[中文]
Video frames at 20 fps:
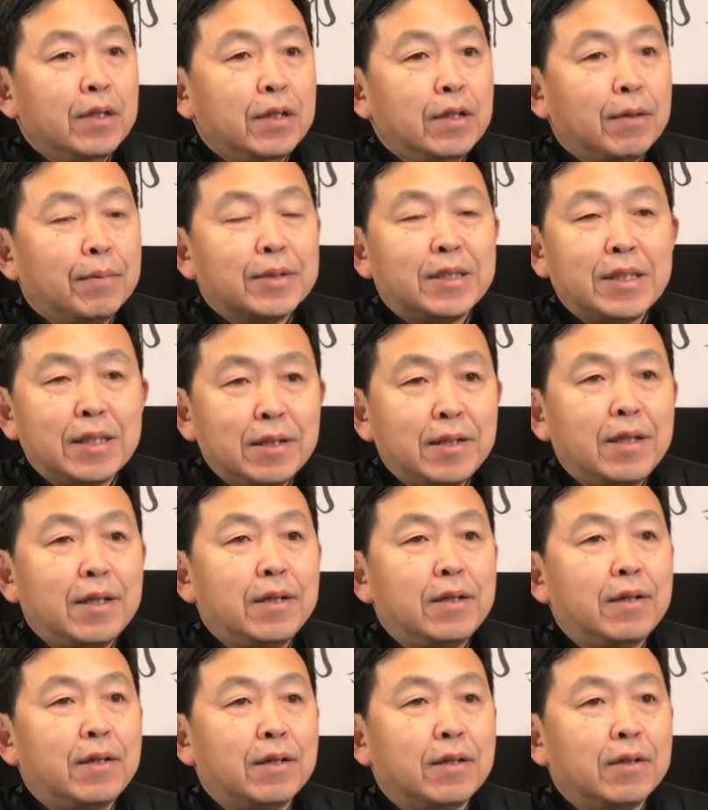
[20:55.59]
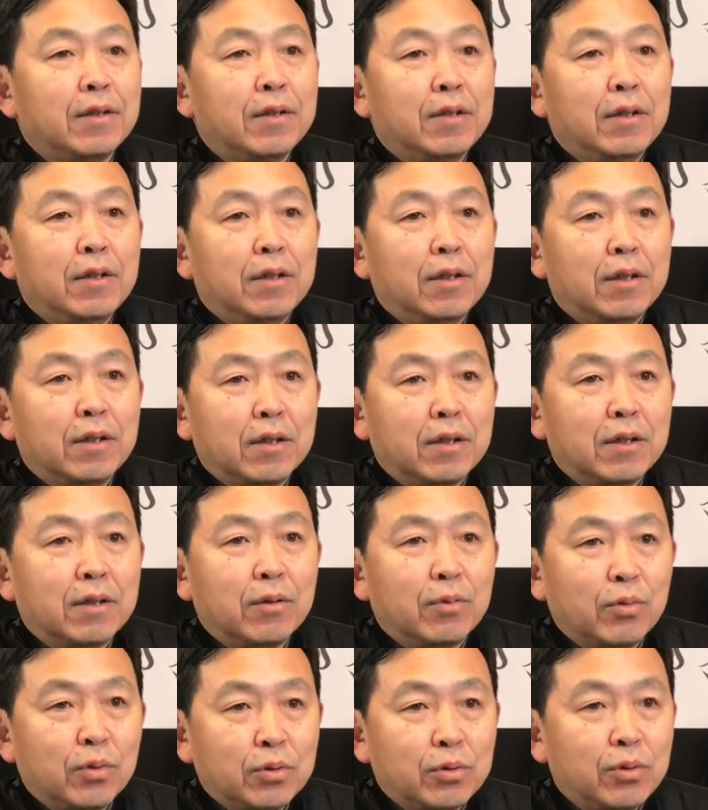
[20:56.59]
那么今天呢，呃，
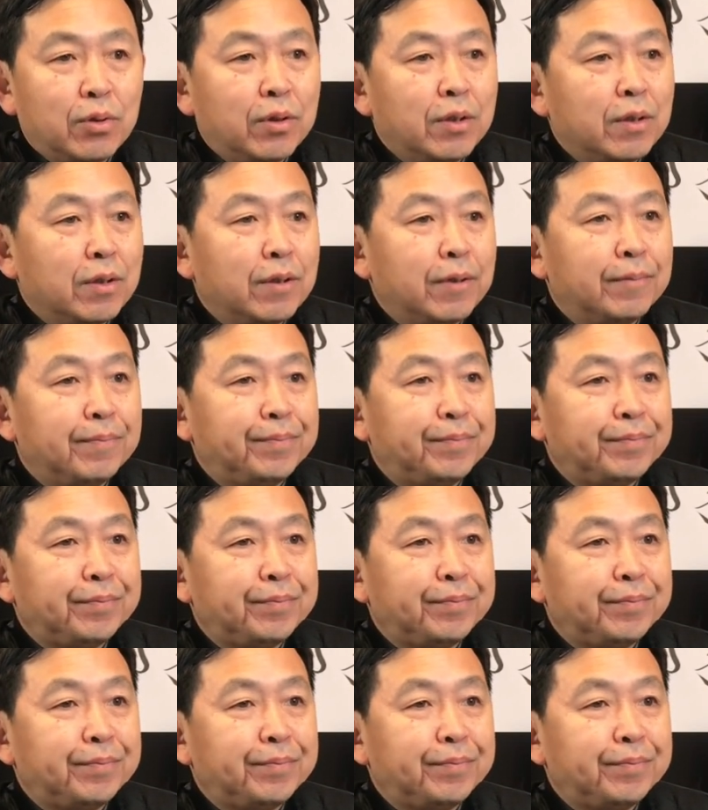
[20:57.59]
我觉得。